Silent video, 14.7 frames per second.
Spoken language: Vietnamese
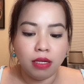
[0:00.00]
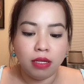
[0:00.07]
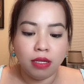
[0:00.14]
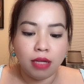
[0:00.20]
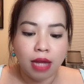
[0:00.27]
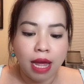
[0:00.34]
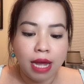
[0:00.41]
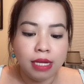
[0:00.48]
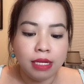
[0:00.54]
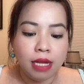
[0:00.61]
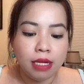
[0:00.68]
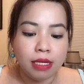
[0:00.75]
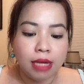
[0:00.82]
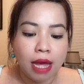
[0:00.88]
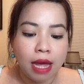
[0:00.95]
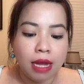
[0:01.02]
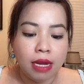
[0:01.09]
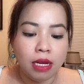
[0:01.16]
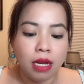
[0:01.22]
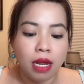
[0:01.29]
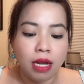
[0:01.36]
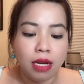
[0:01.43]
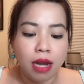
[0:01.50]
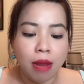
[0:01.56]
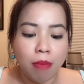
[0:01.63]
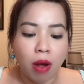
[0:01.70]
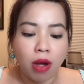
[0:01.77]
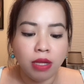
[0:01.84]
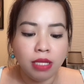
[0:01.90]
hay thân cây để
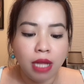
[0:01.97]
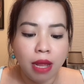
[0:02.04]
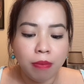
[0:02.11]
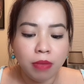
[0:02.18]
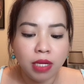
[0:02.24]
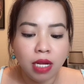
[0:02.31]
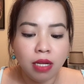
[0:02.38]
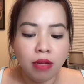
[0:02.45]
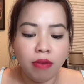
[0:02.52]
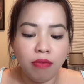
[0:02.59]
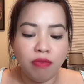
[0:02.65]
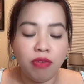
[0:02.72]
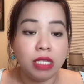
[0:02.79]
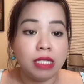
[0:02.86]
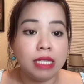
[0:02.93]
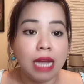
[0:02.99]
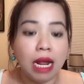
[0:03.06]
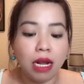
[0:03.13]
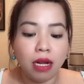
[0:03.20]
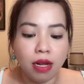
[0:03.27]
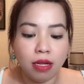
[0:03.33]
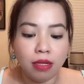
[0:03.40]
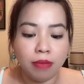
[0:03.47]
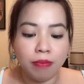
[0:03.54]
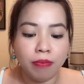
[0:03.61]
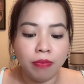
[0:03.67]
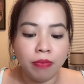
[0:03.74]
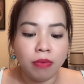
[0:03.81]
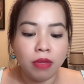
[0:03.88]
mỏ thêm cứng và sắc hơn.
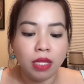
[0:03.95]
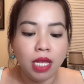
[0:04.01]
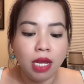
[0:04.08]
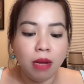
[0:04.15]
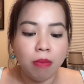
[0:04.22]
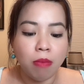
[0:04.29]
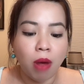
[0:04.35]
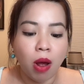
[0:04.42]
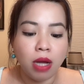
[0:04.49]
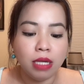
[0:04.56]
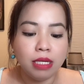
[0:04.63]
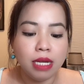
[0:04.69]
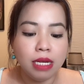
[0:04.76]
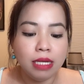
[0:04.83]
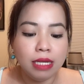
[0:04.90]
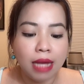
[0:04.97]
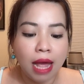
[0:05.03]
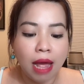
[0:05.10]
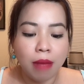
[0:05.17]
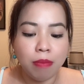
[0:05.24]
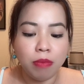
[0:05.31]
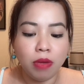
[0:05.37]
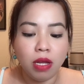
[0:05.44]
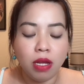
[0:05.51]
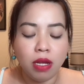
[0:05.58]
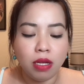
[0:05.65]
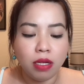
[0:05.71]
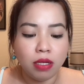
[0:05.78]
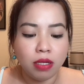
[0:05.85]
Chiếc mỏ cứng cáp
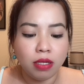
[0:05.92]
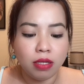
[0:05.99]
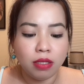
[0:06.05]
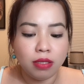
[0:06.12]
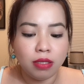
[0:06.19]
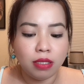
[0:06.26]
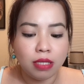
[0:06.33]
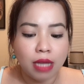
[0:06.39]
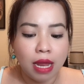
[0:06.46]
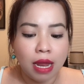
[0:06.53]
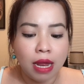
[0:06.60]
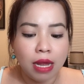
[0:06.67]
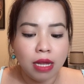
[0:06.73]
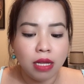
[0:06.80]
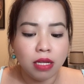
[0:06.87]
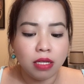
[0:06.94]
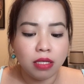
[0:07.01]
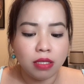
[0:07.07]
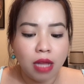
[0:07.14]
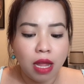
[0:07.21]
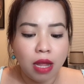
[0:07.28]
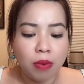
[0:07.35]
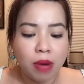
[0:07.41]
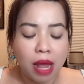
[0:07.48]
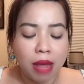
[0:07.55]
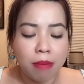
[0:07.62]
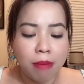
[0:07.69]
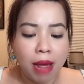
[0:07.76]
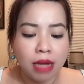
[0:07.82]
sẽ theo
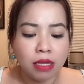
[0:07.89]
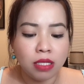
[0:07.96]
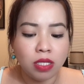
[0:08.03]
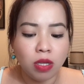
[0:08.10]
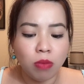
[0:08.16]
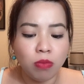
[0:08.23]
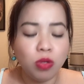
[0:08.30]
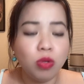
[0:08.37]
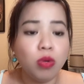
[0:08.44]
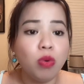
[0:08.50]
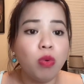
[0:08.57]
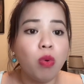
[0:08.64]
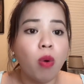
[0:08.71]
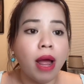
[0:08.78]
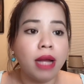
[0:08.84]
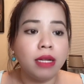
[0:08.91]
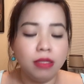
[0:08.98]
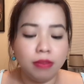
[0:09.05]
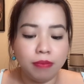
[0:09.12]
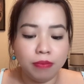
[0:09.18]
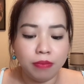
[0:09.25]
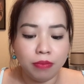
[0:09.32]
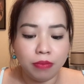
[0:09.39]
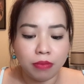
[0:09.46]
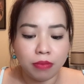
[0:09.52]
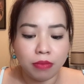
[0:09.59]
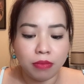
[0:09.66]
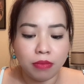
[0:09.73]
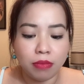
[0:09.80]
đại bàng trong suốt quãng
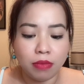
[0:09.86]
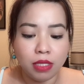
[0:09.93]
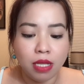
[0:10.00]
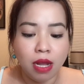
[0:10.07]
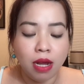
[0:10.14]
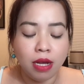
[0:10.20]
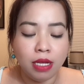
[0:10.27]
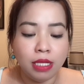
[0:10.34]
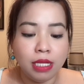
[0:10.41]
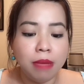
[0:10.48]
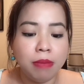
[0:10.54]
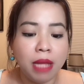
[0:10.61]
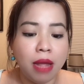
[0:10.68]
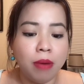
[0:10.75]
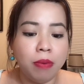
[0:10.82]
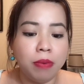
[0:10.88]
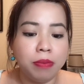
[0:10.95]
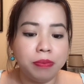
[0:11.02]
đời tiếp theo